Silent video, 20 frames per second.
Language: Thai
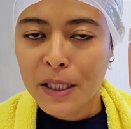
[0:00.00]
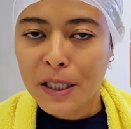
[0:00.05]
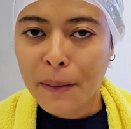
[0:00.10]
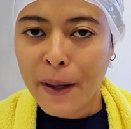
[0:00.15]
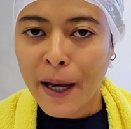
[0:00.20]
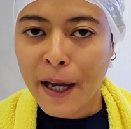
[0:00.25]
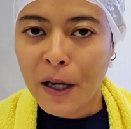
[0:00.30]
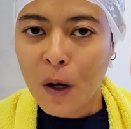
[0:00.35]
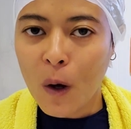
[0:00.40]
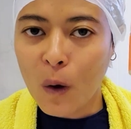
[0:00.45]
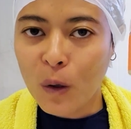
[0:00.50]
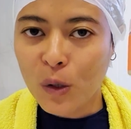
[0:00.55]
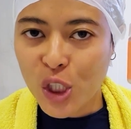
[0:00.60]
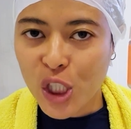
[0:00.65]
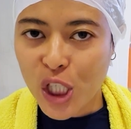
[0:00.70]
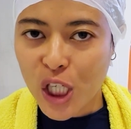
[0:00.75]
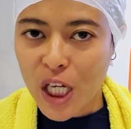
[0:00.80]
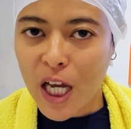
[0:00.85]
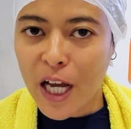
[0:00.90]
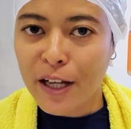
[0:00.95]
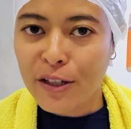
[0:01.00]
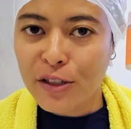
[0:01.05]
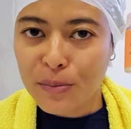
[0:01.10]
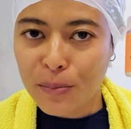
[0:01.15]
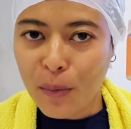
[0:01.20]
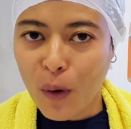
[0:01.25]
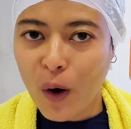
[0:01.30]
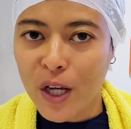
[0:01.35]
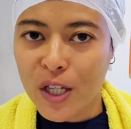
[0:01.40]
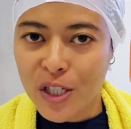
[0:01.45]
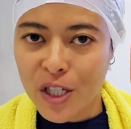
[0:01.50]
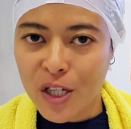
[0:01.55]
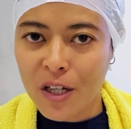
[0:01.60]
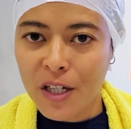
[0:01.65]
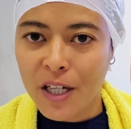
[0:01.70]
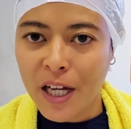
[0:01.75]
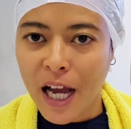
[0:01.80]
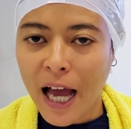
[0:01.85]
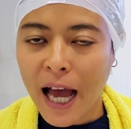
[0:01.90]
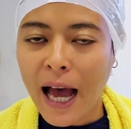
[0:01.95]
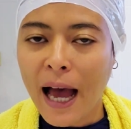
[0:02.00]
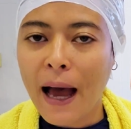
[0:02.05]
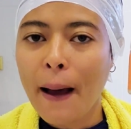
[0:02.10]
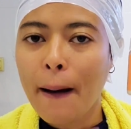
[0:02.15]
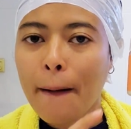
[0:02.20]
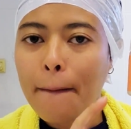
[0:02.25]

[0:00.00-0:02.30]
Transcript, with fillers: ลิตภัณฑ์ของชียร์สมอยเจอร์นะคะ